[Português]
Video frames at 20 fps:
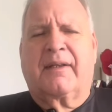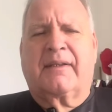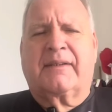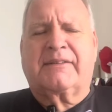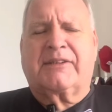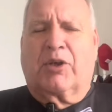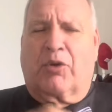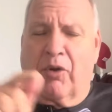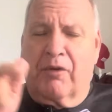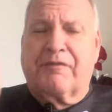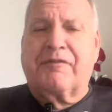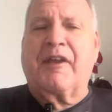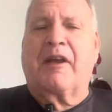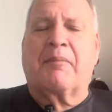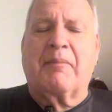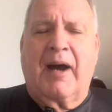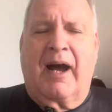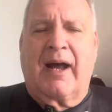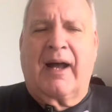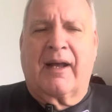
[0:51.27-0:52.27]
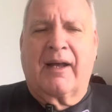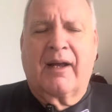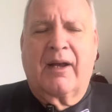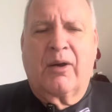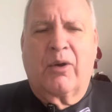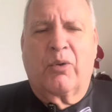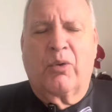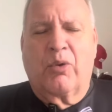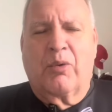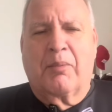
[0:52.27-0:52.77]
se
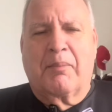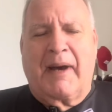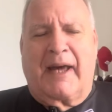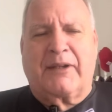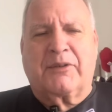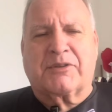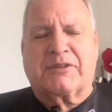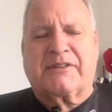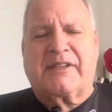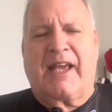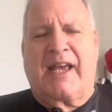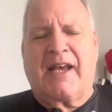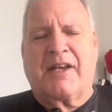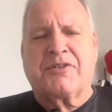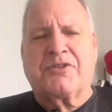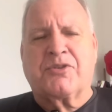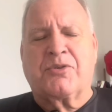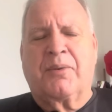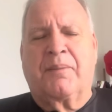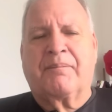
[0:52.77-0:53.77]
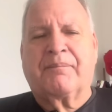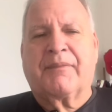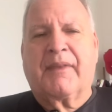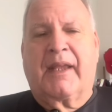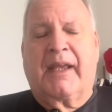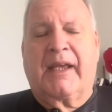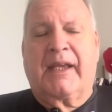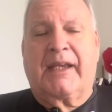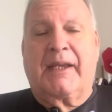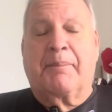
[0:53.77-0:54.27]
confirmar o Mário Sérgio,
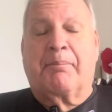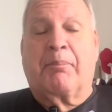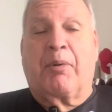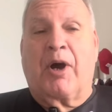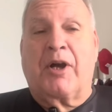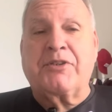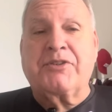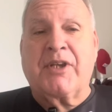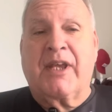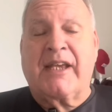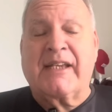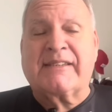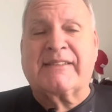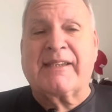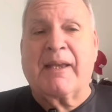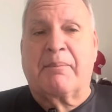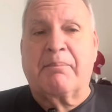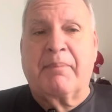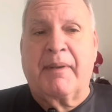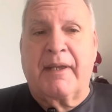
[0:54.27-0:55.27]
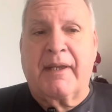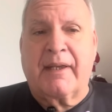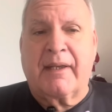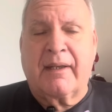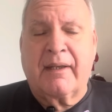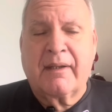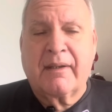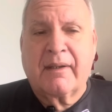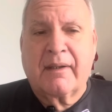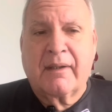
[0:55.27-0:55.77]
e pode
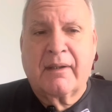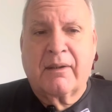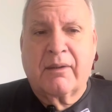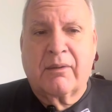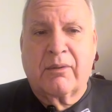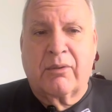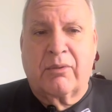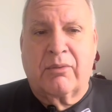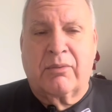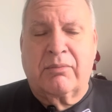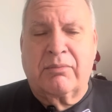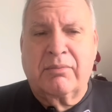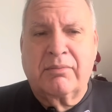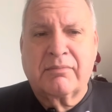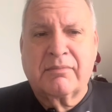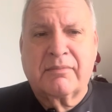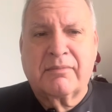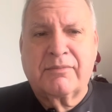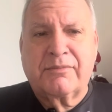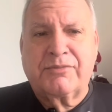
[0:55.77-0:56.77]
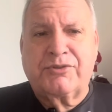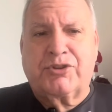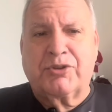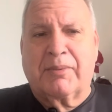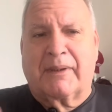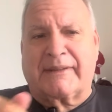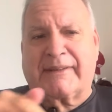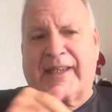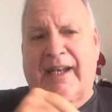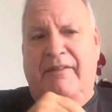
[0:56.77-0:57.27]
receber um de
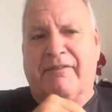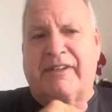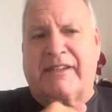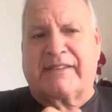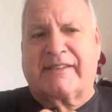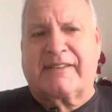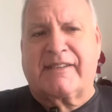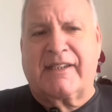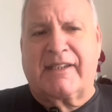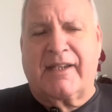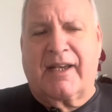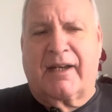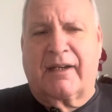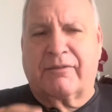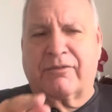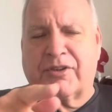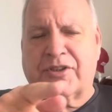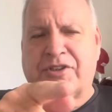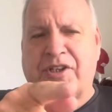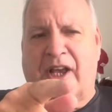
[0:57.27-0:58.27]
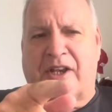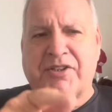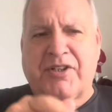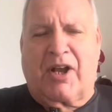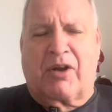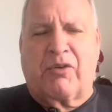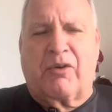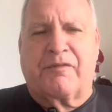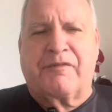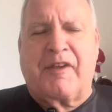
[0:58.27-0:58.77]
uma travessia. Vou já
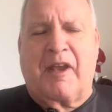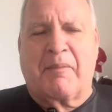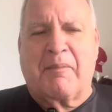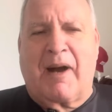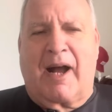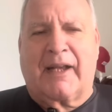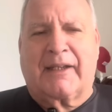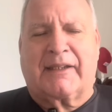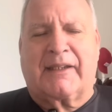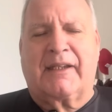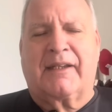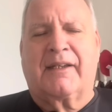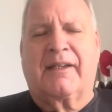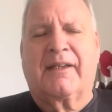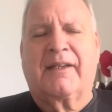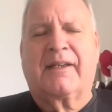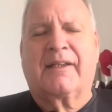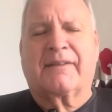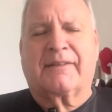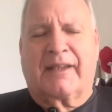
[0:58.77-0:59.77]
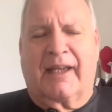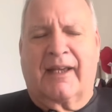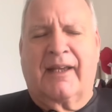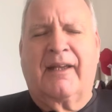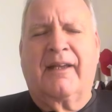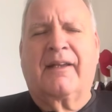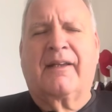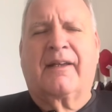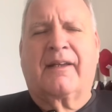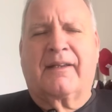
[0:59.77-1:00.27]
já confirmar aqui,
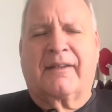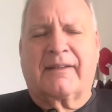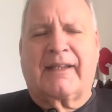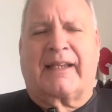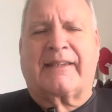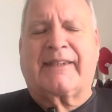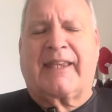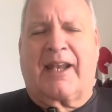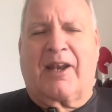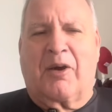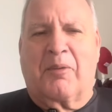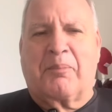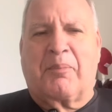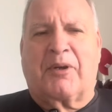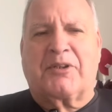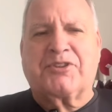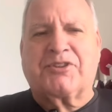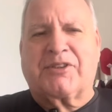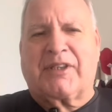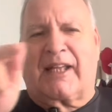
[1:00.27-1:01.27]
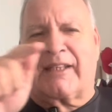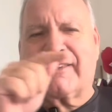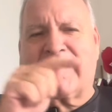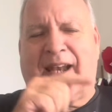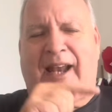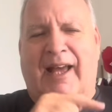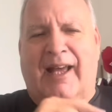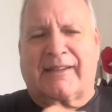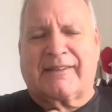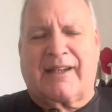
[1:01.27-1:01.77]
né? Lateral pode estar
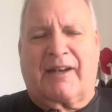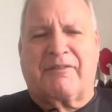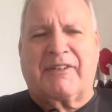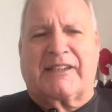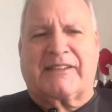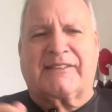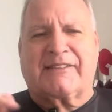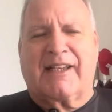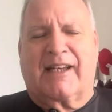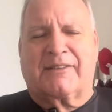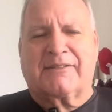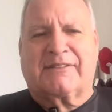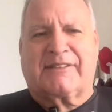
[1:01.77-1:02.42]
atravessando,